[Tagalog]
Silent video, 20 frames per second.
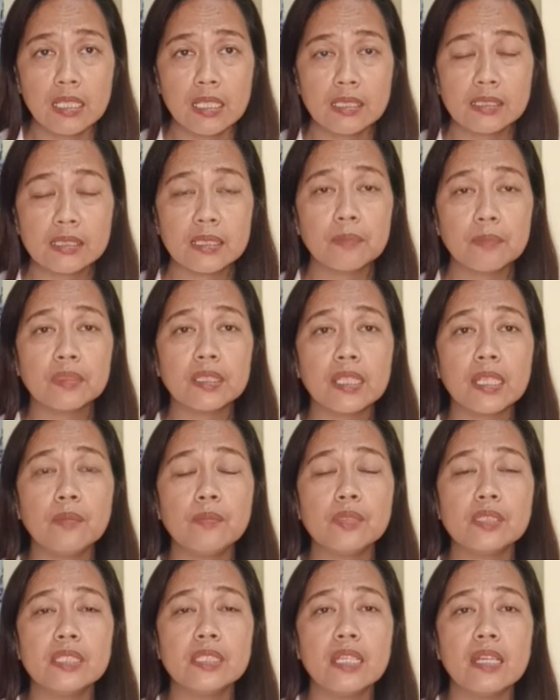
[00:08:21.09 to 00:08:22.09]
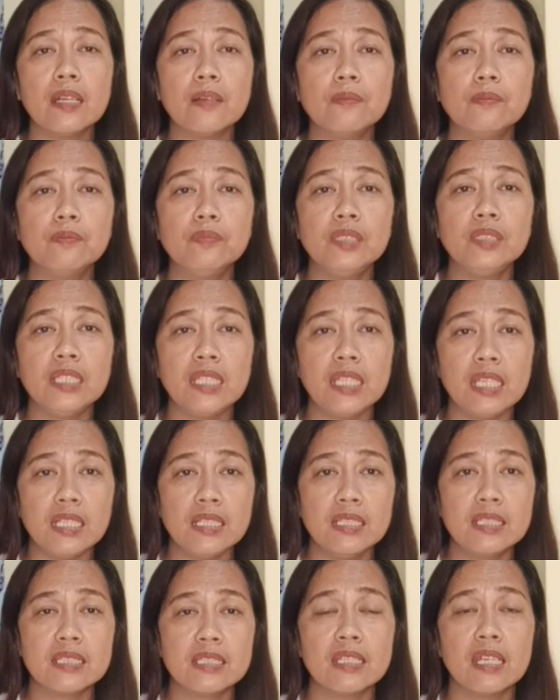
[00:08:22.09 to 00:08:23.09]
Sometimes they have
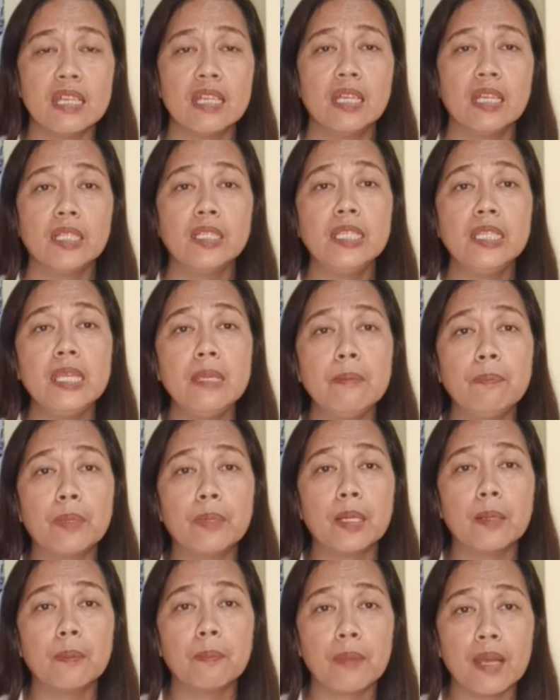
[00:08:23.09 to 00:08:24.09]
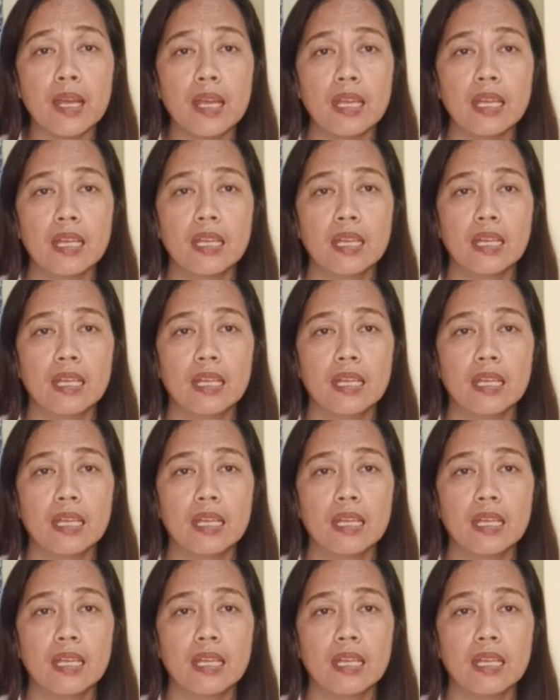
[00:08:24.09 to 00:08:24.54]
needs na deeper pa